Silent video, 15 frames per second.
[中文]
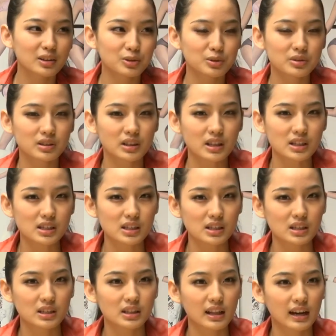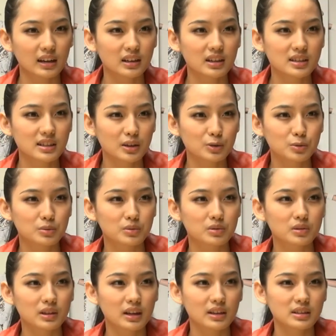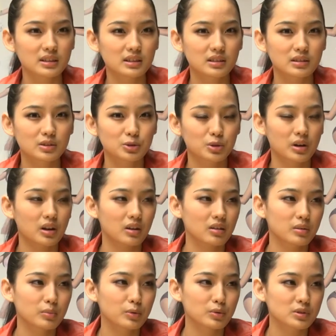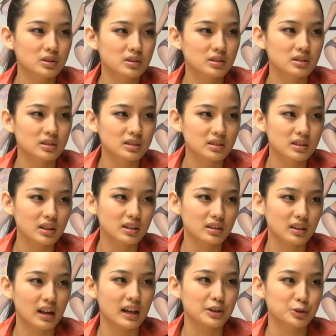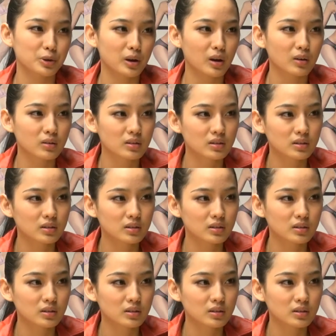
就是你自己两个人相处开心就好，模式是合得来就好。